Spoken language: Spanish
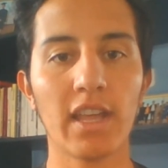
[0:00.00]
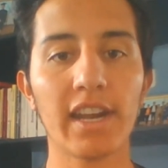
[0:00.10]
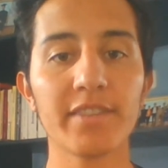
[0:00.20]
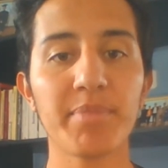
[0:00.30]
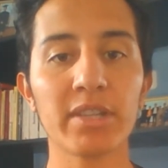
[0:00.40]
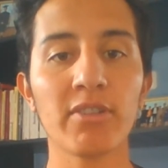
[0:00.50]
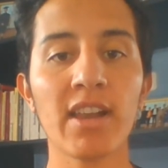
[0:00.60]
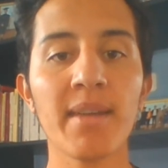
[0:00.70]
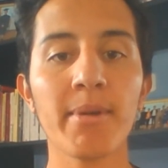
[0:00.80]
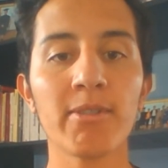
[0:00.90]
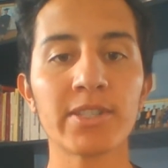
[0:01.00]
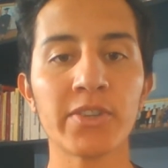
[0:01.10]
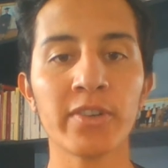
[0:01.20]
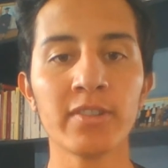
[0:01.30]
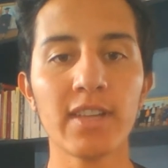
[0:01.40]
Respecto a la
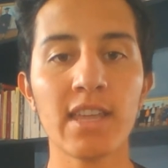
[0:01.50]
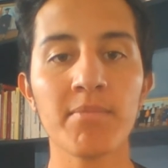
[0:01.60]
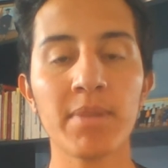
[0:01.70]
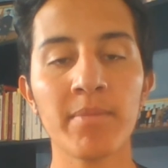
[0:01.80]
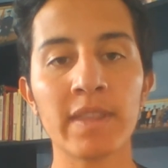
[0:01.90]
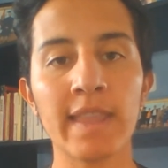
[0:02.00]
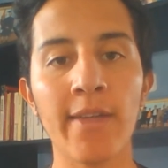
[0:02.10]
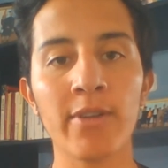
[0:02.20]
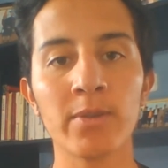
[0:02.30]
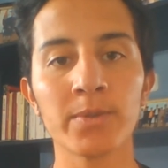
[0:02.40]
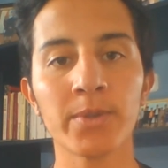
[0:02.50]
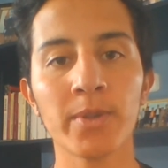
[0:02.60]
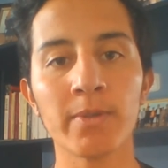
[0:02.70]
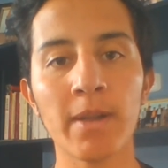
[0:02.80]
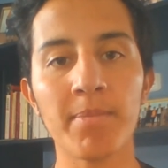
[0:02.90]
evaluación, he implementado el uso
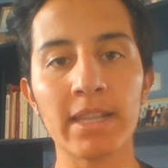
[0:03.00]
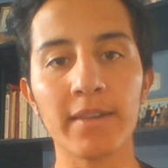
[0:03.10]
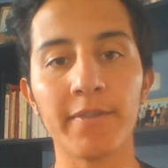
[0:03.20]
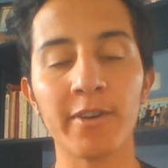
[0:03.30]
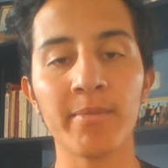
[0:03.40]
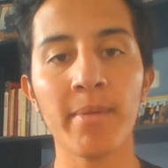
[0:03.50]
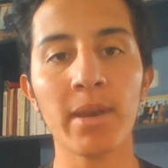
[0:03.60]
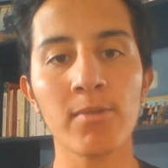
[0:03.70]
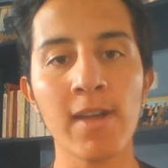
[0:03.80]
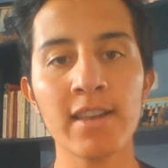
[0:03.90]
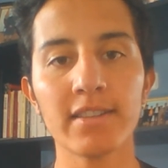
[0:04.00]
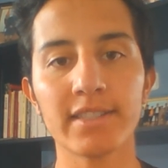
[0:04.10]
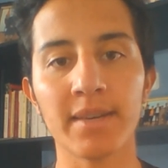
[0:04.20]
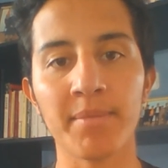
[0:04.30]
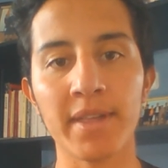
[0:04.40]
de una plataforma virtual
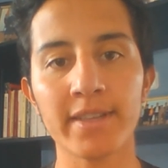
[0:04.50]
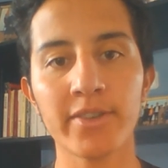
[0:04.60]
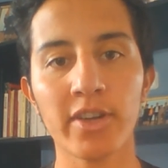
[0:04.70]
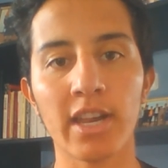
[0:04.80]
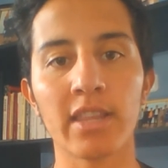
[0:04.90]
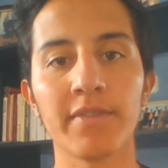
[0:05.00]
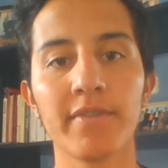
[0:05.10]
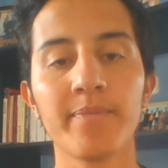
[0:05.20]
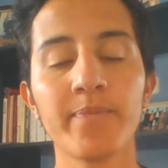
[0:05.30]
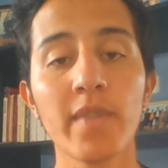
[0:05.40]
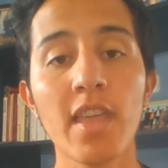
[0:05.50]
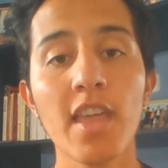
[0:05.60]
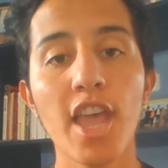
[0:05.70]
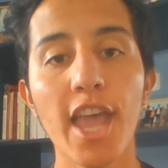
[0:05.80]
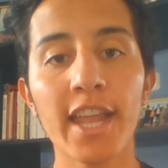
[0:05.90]
llamada Socrative.
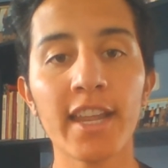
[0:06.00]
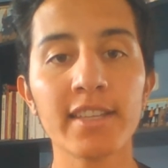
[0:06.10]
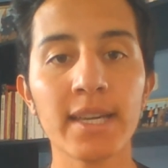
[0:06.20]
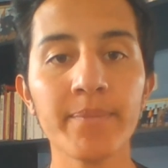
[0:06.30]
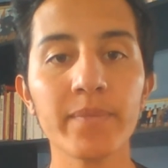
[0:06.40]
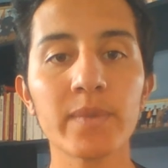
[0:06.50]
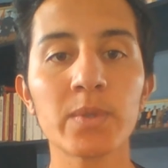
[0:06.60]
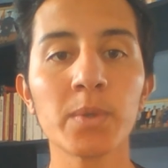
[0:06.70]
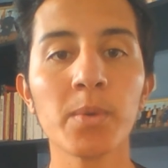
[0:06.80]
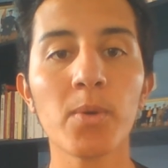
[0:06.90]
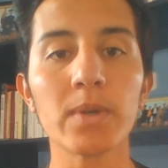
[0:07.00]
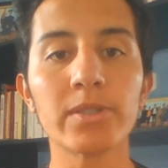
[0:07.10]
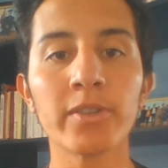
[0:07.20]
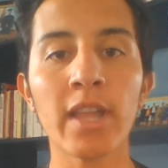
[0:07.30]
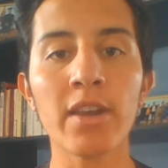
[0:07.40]
En ella subo
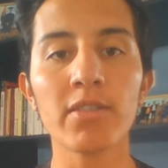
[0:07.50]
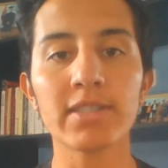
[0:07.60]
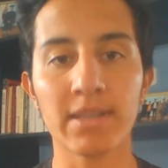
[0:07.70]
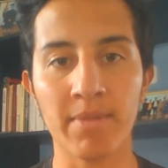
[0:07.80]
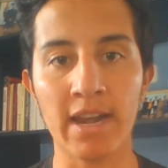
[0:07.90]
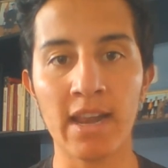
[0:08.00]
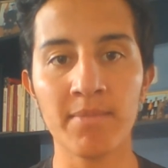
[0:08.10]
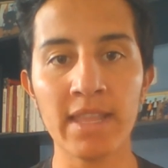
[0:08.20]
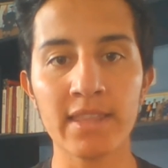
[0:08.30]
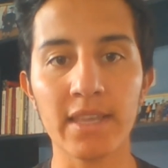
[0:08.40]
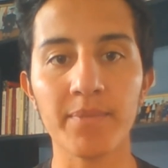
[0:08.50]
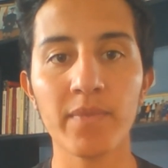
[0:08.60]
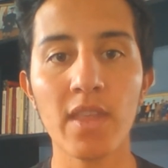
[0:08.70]
cuestionarios semanalmente,